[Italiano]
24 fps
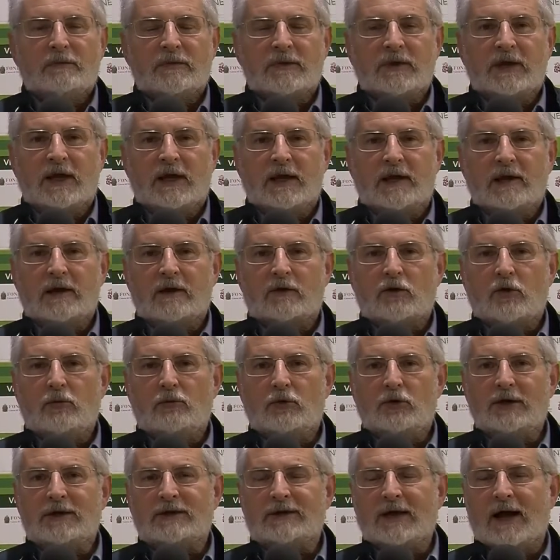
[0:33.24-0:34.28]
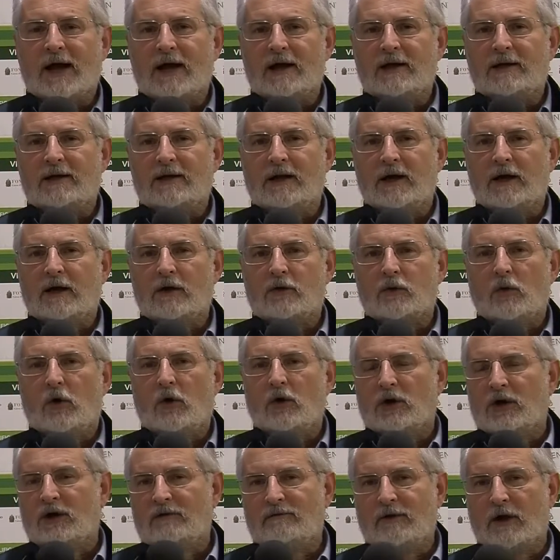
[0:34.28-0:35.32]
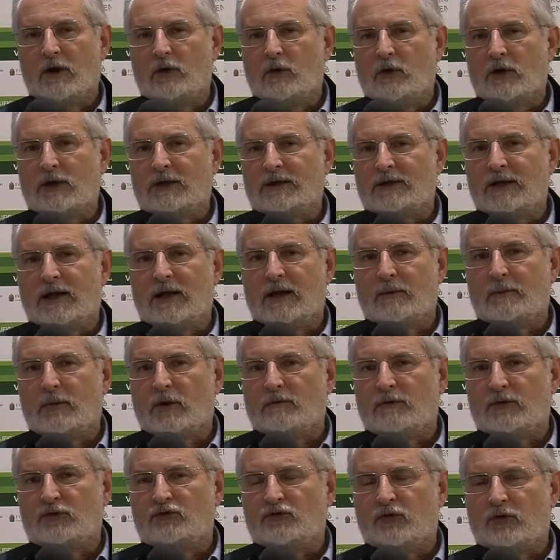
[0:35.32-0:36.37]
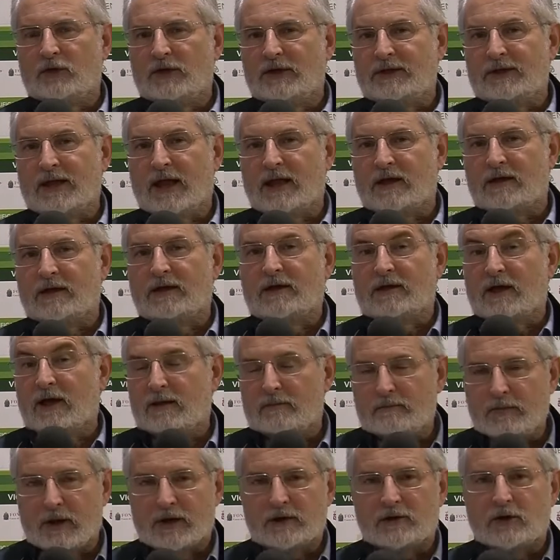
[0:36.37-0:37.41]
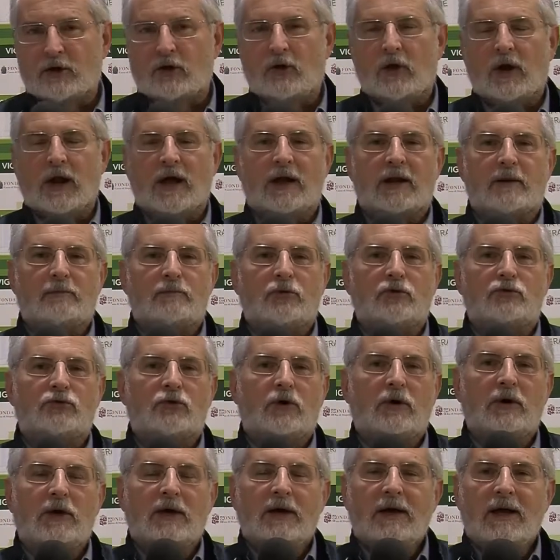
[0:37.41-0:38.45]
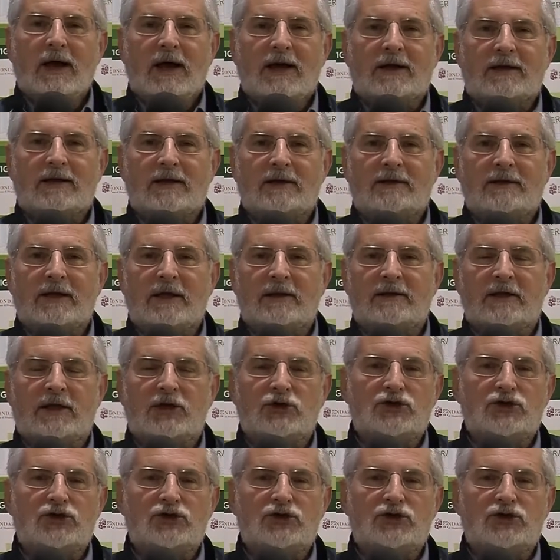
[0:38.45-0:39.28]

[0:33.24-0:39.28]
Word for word: delle comunità, il ruolo e il valore delle professioni tecniche, in particolare appunto architetti e